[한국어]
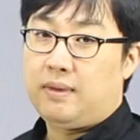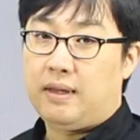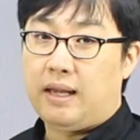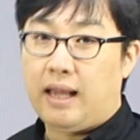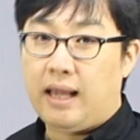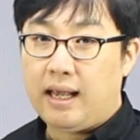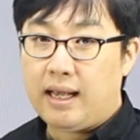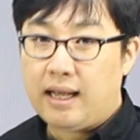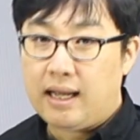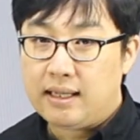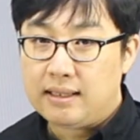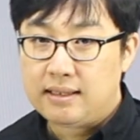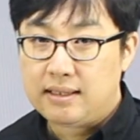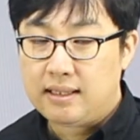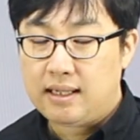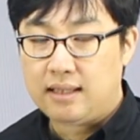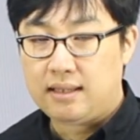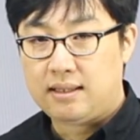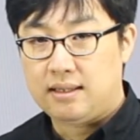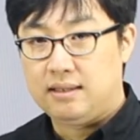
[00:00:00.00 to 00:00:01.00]
네
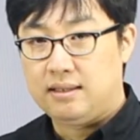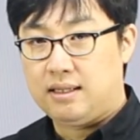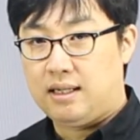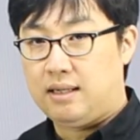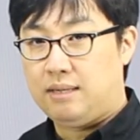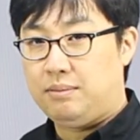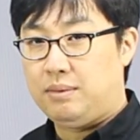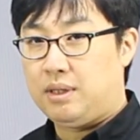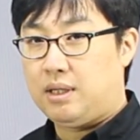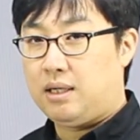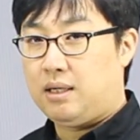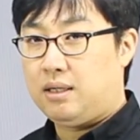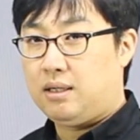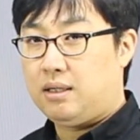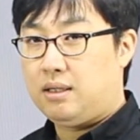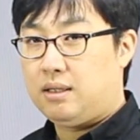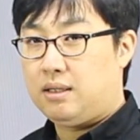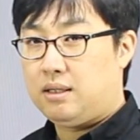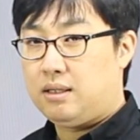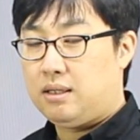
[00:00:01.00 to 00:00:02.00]
가지가 등장합니다.
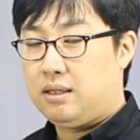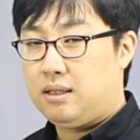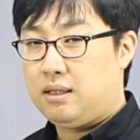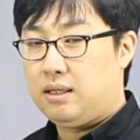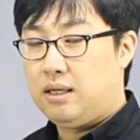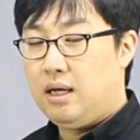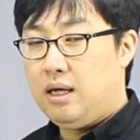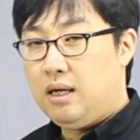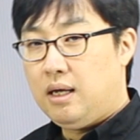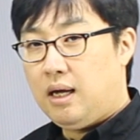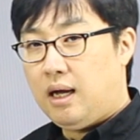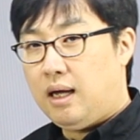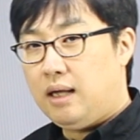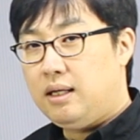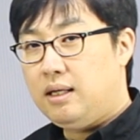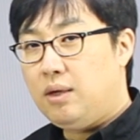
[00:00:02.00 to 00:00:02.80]
아,